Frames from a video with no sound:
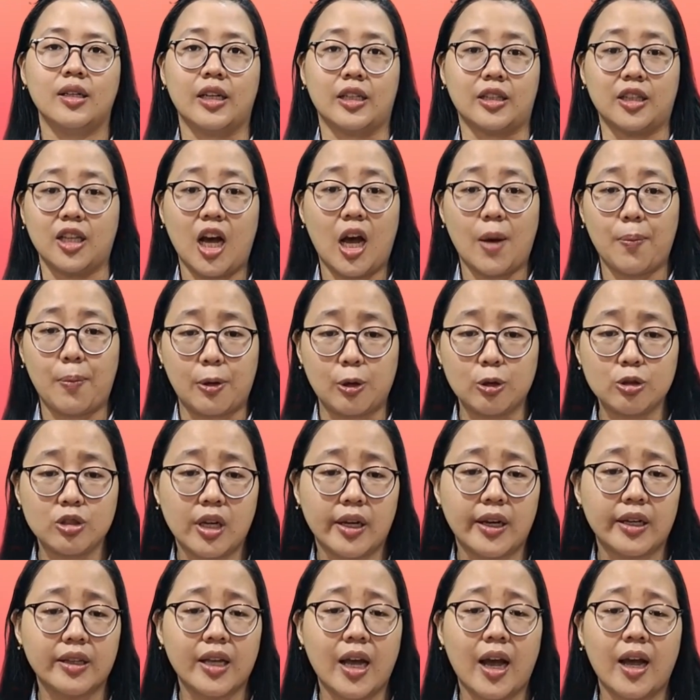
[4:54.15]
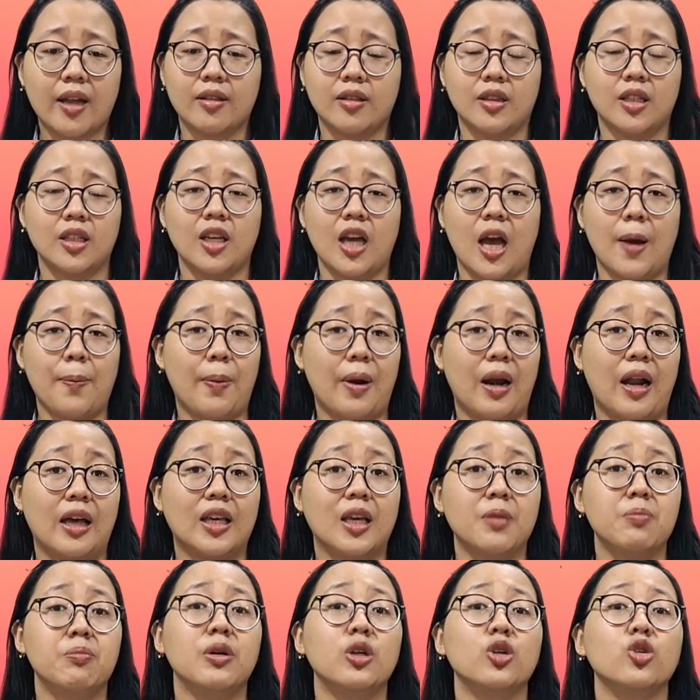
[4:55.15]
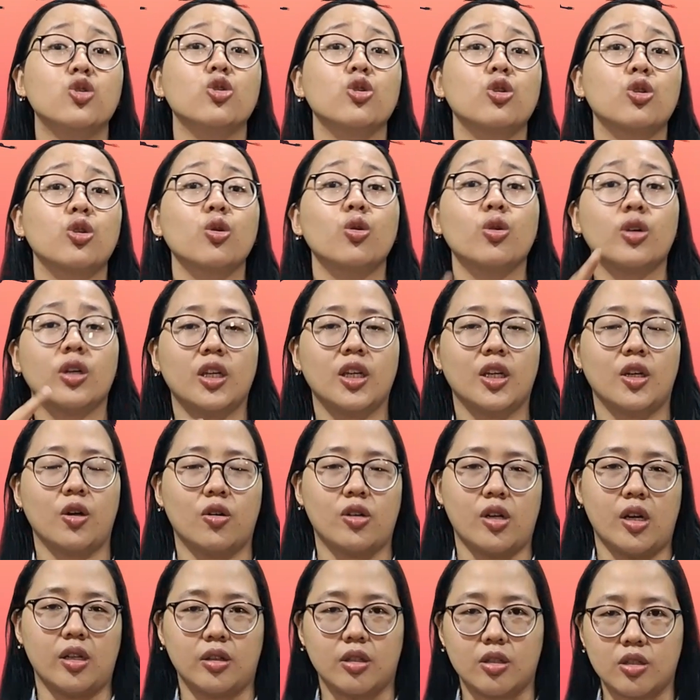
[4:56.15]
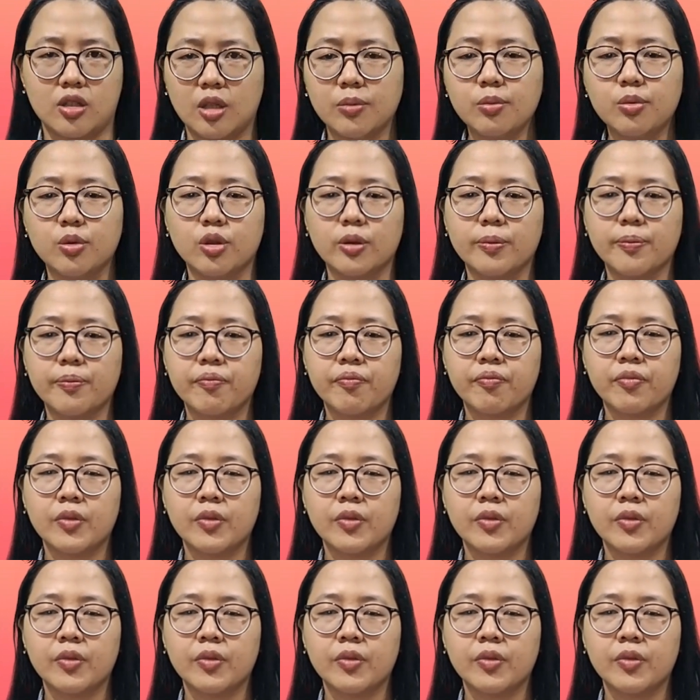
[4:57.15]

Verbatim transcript: Kita nggak perlu sakit hati apalagi mengutuki orang tersebut.